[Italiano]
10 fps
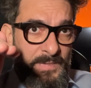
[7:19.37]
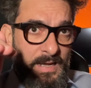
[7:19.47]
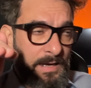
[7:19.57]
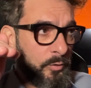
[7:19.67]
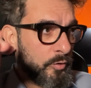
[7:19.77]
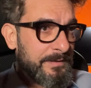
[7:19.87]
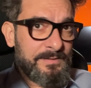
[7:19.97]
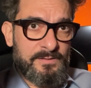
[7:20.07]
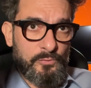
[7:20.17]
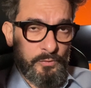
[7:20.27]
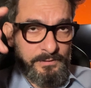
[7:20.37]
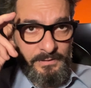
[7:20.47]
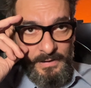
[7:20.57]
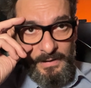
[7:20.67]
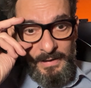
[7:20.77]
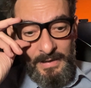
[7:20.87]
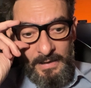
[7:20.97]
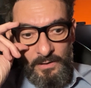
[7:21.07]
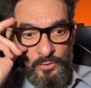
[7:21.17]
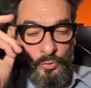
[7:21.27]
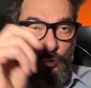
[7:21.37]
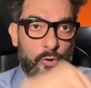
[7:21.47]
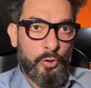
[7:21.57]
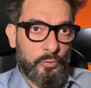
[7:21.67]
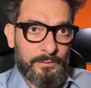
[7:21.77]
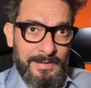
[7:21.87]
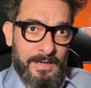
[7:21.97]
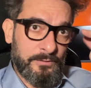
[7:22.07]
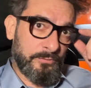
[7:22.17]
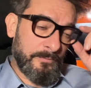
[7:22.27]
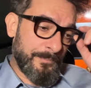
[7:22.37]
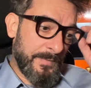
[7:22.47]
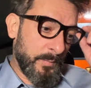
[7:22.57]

all'orizzonte e non l'ho notato.